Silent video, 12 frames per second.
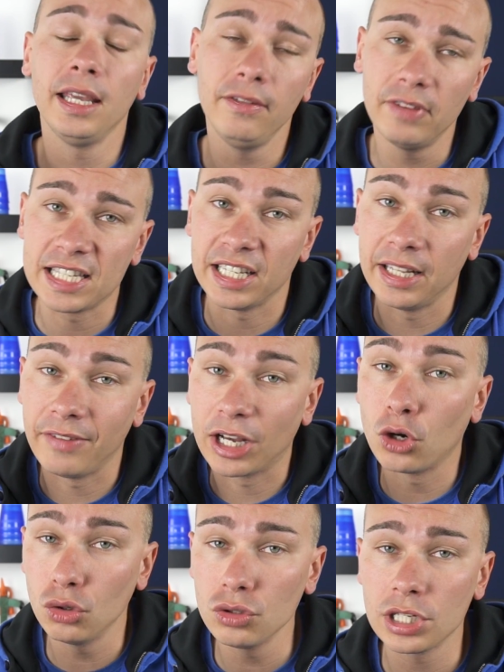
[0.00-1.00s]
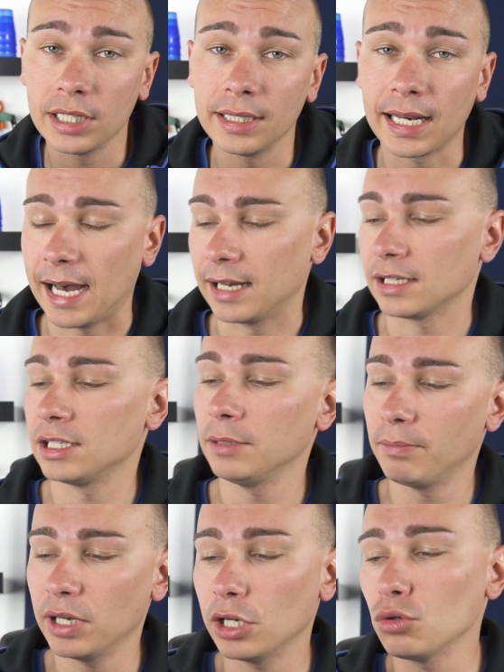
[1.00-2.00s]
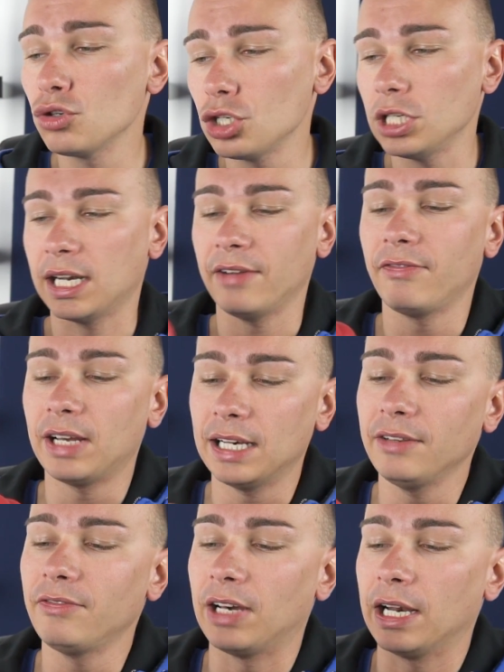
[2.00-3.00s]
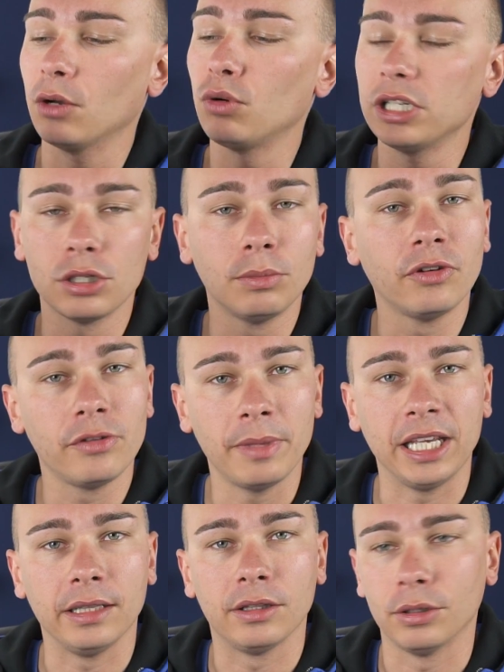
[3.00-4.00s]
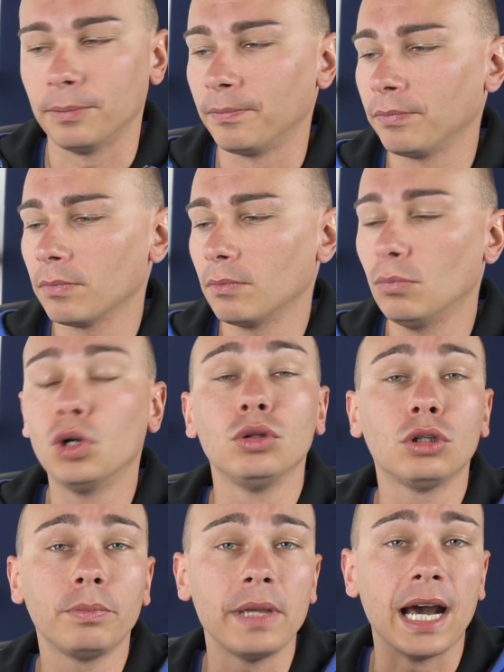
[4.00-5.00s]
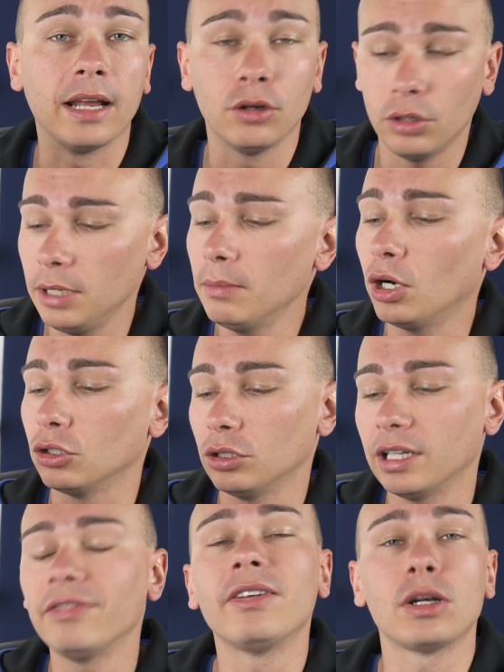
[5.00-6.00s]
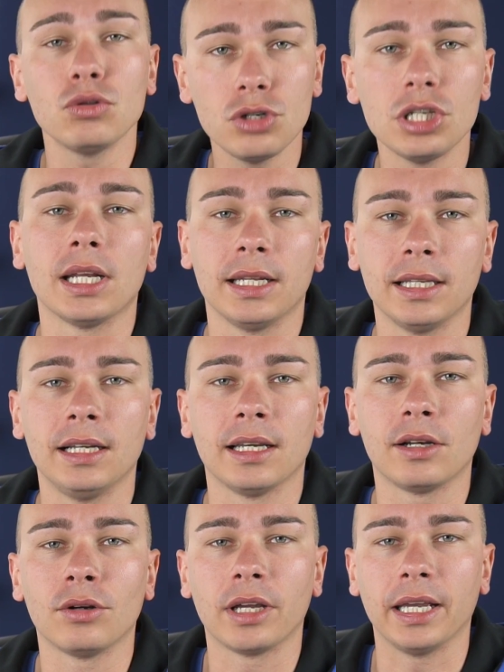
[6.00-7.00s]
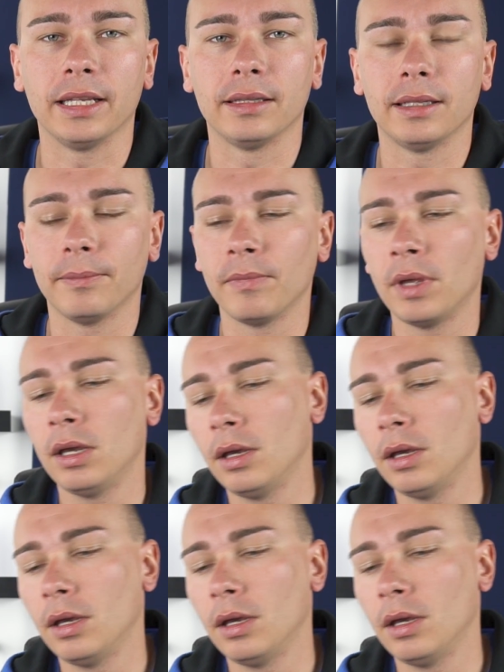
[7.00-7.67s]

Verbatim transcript: Invece deve concentrarsi per riuscire a fargli fare questo movimento, molto piano, in modo da far uscire delle crocchette.